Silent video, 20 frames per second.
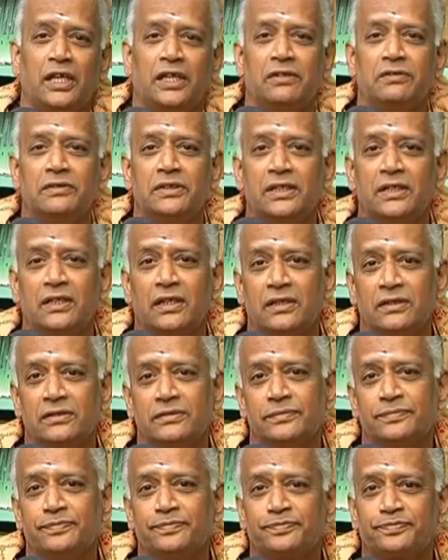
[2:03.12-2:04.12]
ஆகிவிடுகிறது
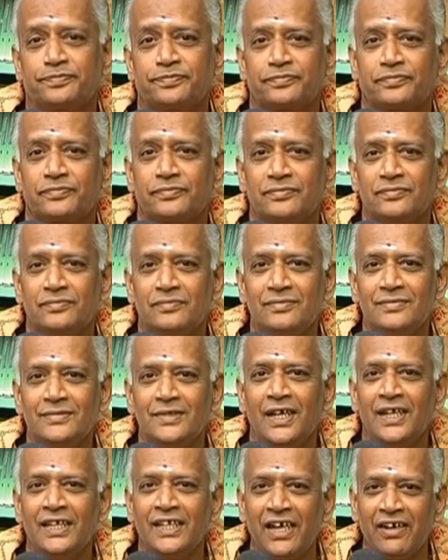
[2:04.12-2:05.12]

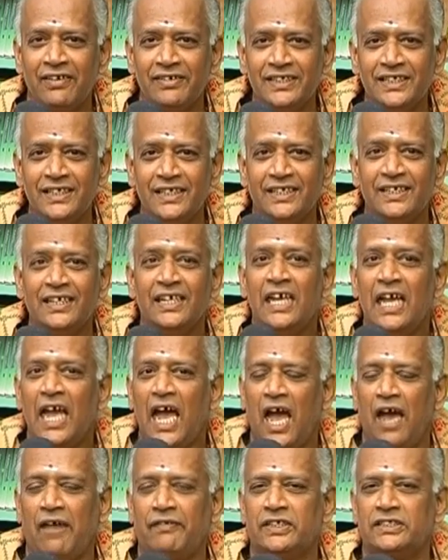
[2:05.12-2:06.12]
அதாவது
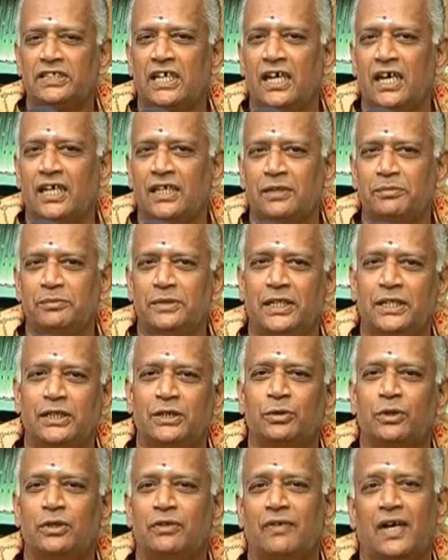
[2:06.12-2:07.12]
அவதாரம்
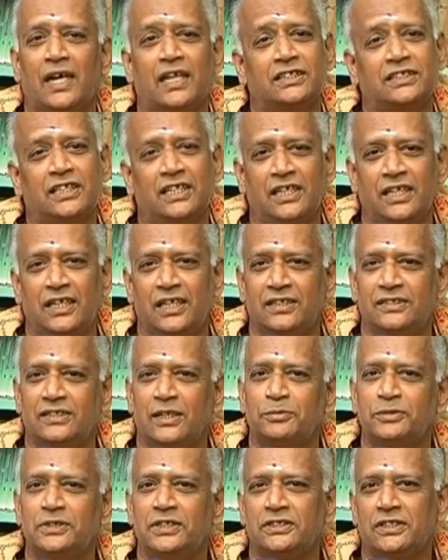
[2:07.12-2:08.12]
என்று ஒரு வார்த்தையை
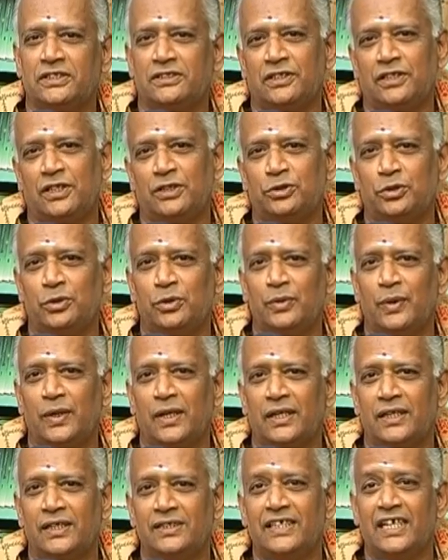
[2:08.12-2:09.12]
சம்சத்திலே
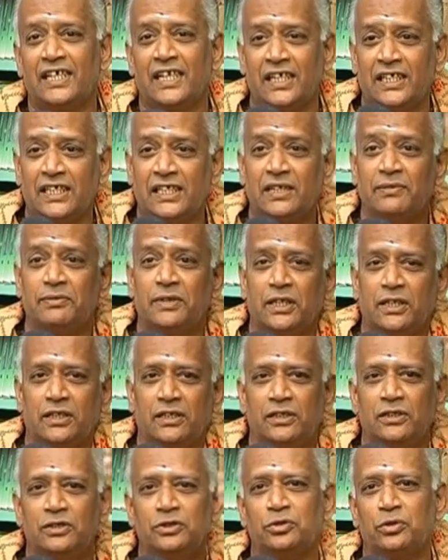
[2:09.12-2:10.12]
சொல்வார்கள் இறங்கி
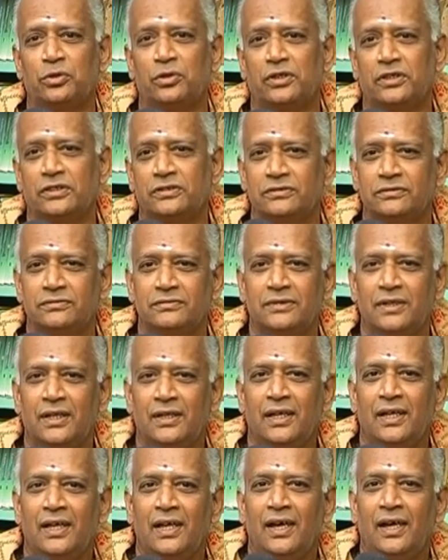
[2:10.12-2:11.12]
வருதல்னு சொல்கிறது
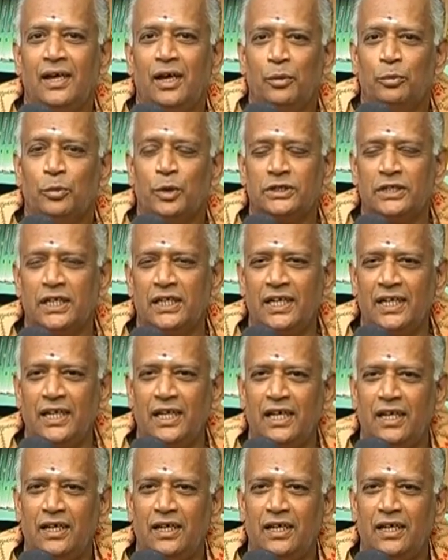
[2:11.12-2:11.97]
முதல்ல